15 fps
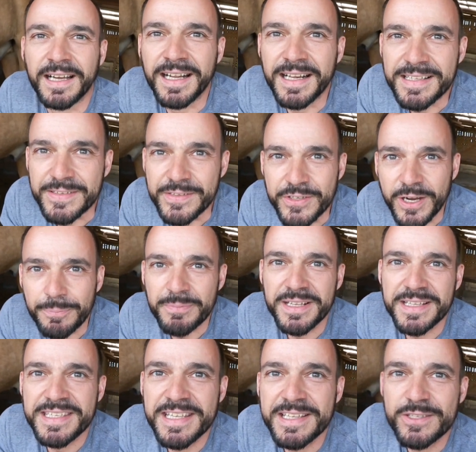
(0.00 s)
also ich habe
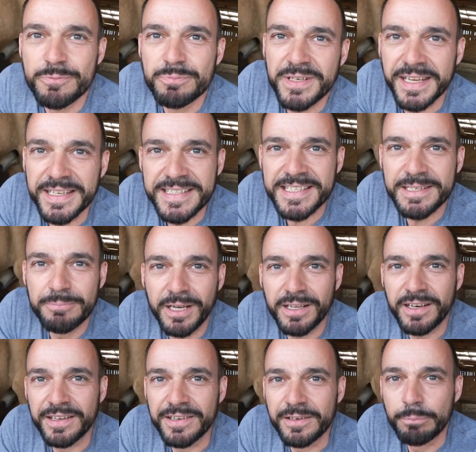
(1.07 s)
mir jetzt hier zum Testen
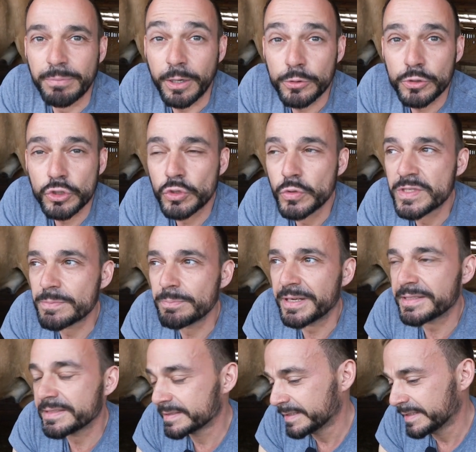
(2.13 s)
mal eine
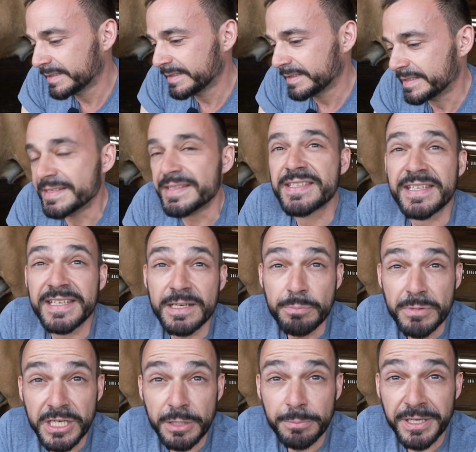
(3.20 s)
Bautenschutzmatte in
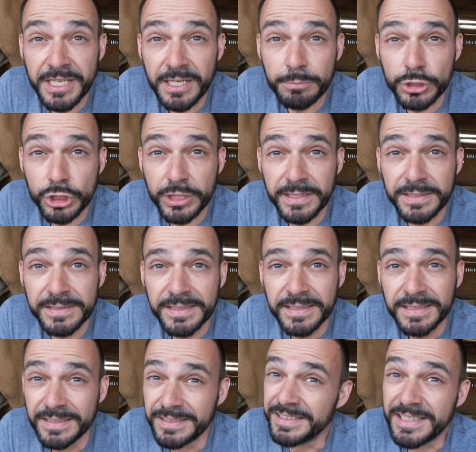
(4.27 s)
10 mm bestellt.
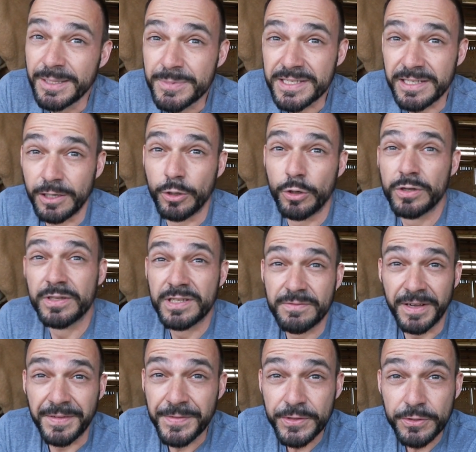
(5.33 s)
Die gibt es auch
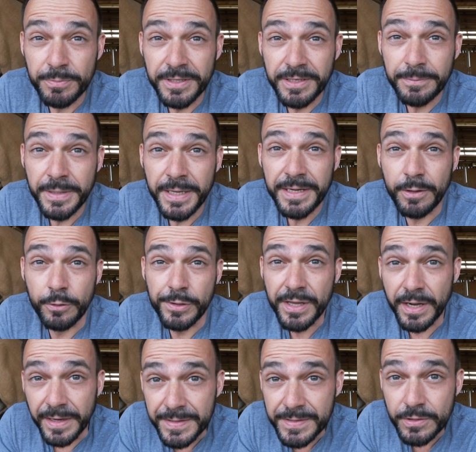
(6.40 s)
20 mm und
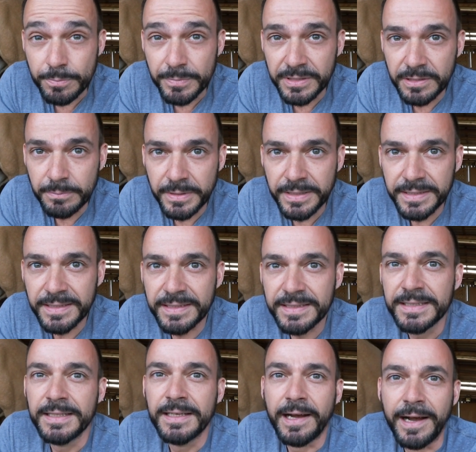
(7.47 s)
30 mm.
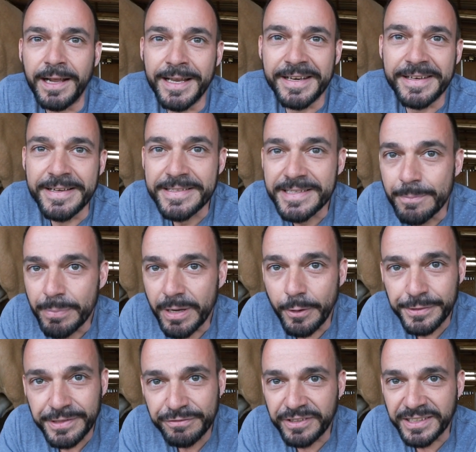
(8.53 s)
Allerdings dann
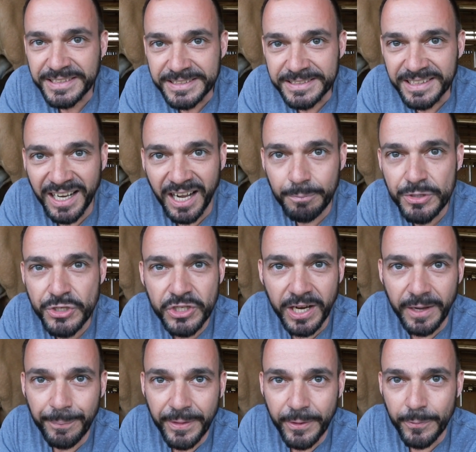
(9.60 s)
braucht ihr fast einen
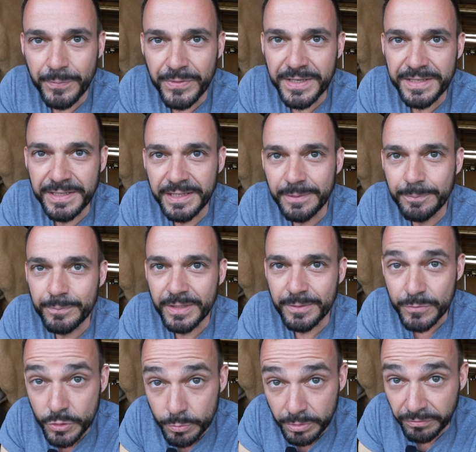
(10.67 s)
Gabelstab, um die eben
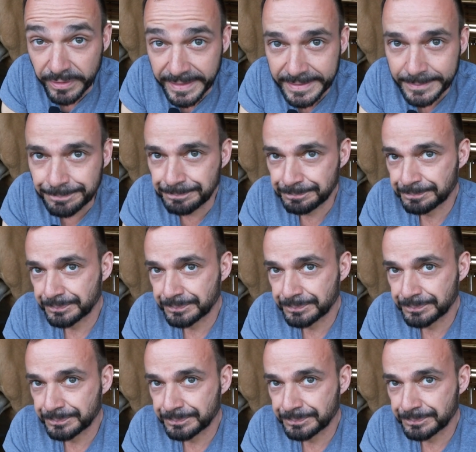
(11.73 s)
ähm, zu bewegen.